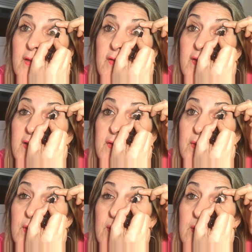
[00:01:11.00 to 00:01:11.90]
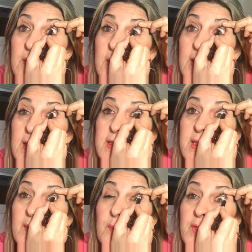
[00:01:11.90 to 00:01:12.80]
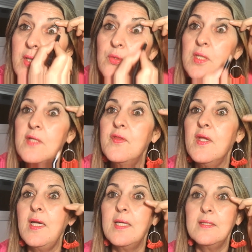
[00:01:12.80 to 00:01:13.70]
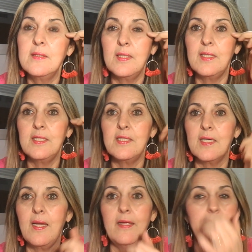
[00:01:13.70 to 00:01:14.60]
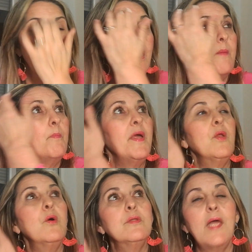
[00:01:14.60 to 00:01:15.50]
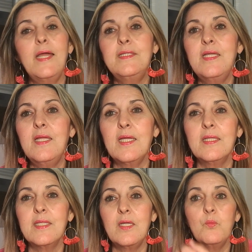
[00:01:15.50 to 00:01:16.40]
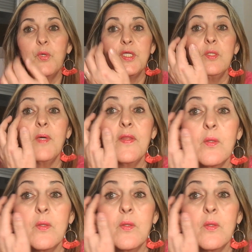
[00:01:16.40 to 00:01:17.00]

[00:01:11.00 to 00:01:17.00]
hacia adentro. También podéis utilizar el, el layer line, pero ahí tenéis que tener un poquito más de